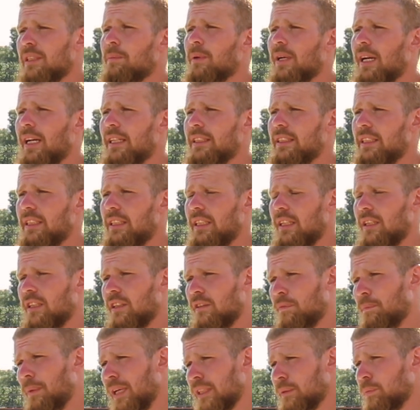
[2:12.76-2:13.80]
вы собираетесь
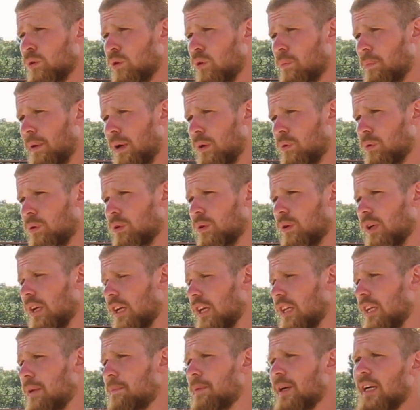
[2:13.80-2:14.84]
ехать в пасмурную погоду,
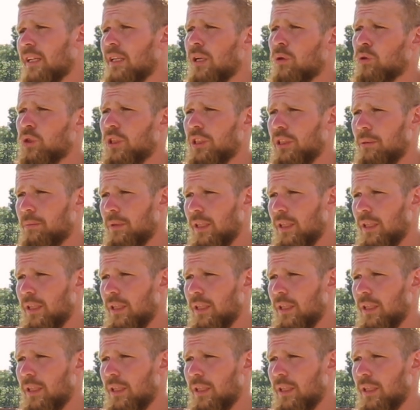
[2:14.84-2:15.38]
либо когда уже